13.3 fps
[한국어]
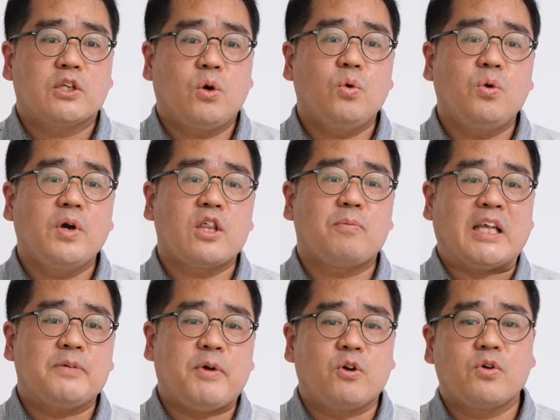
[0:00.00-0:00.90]
성공해서
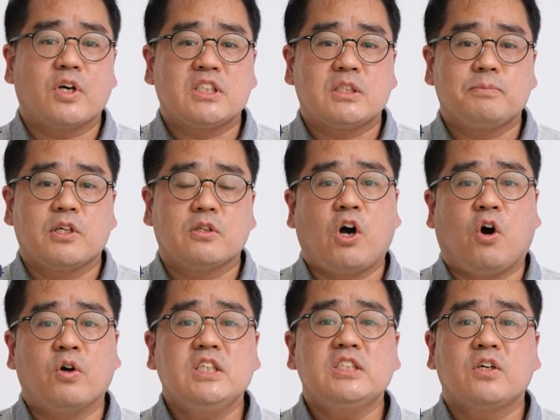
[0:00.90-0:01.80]
많이 배울 것 같지만 우리가
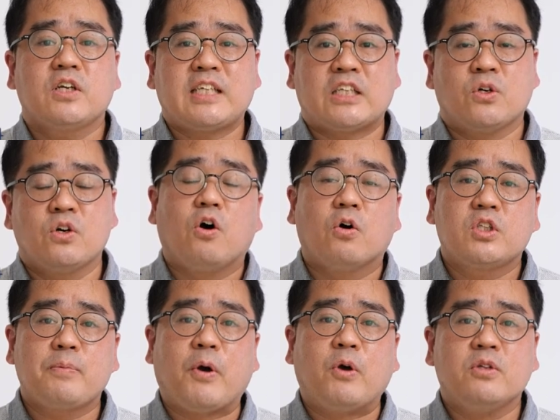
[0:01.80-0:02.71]
어린 시절에 자전거를
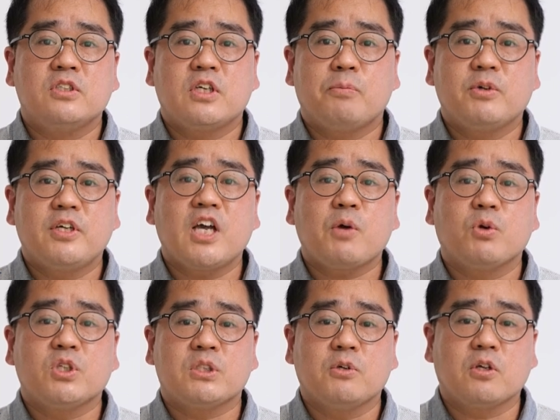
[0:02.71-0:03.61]
어떻게 배웠는지를 한번 생각해
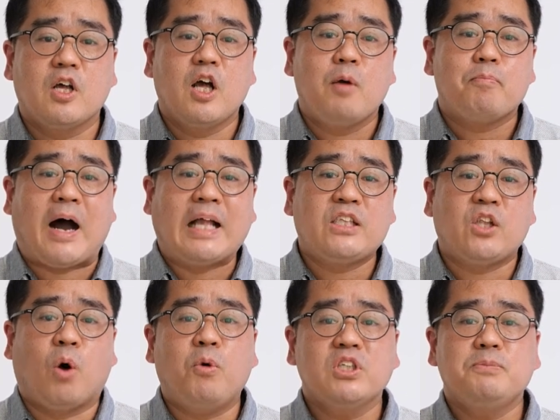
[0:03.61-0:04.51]
보시면 많이
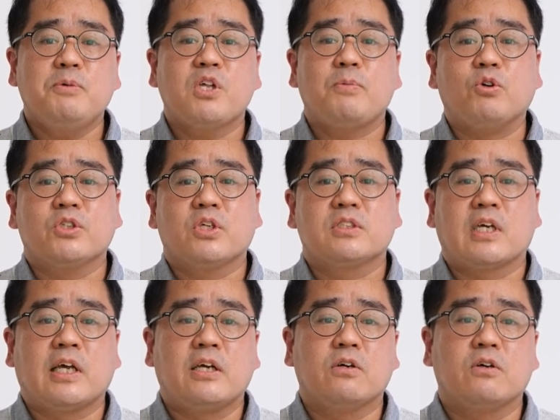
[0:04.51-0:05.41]
넘어지면서 배우셨잖아요.